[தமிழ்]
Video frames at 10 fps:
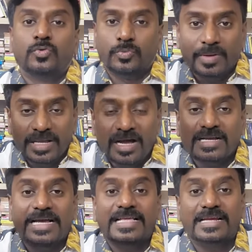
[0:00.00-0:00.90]

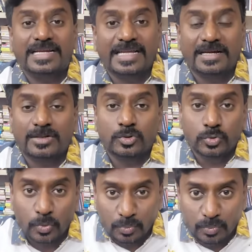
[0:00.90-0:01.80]
உண்மையாக கயிறை கட்டி அங்கேருந்து
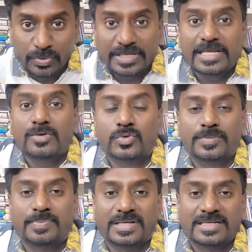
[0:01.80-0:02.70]
தொம்முன்னு கீழே
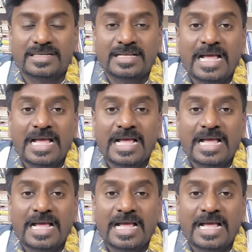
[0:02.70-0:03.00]
குதிப்பார்